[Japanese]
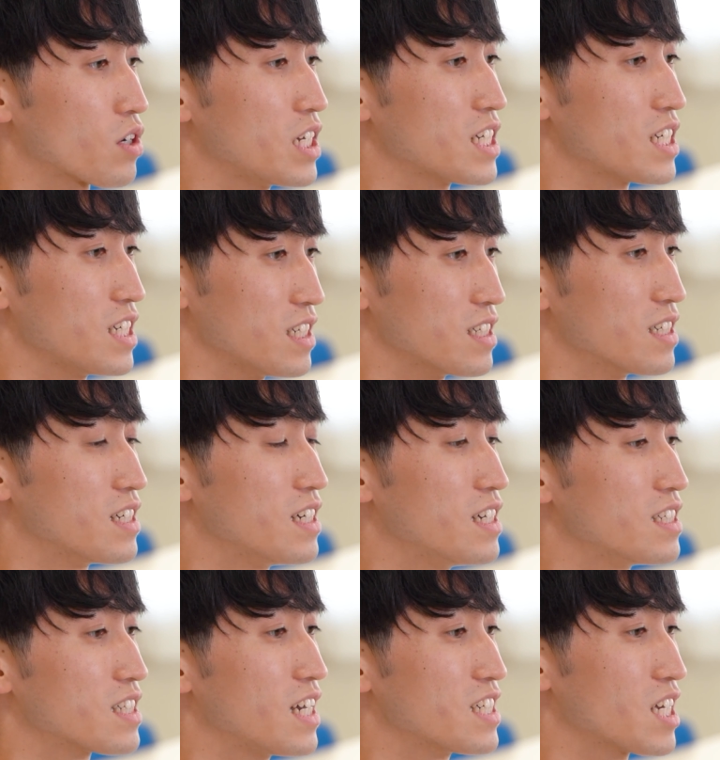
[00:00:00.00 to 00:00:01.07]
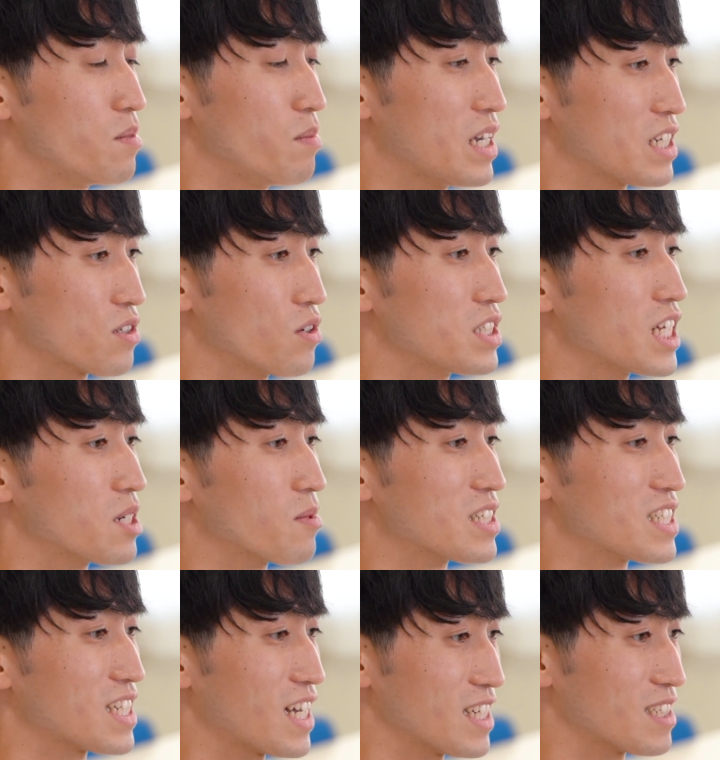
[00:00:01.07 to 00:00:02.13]
ができ大変勉強になりま
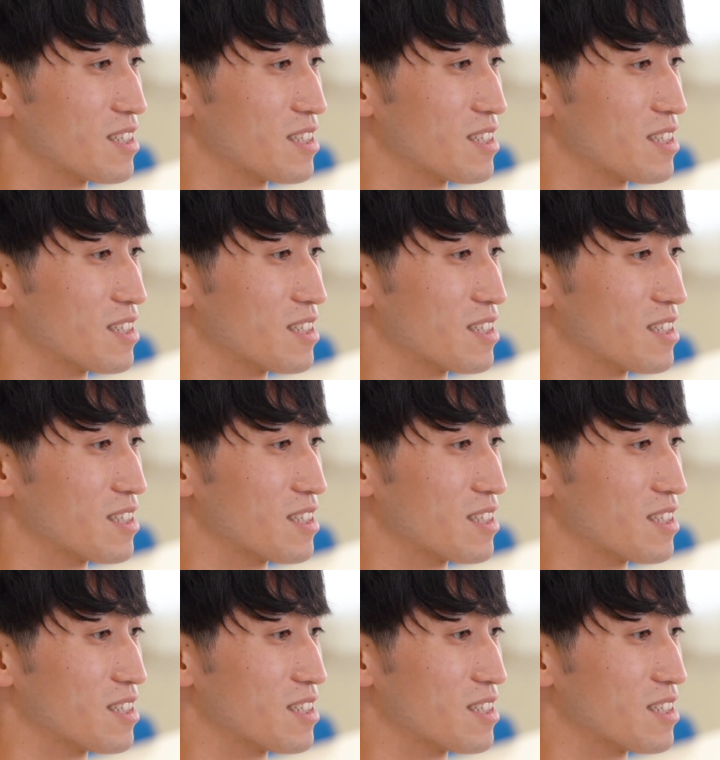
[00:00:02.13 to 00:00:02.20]
した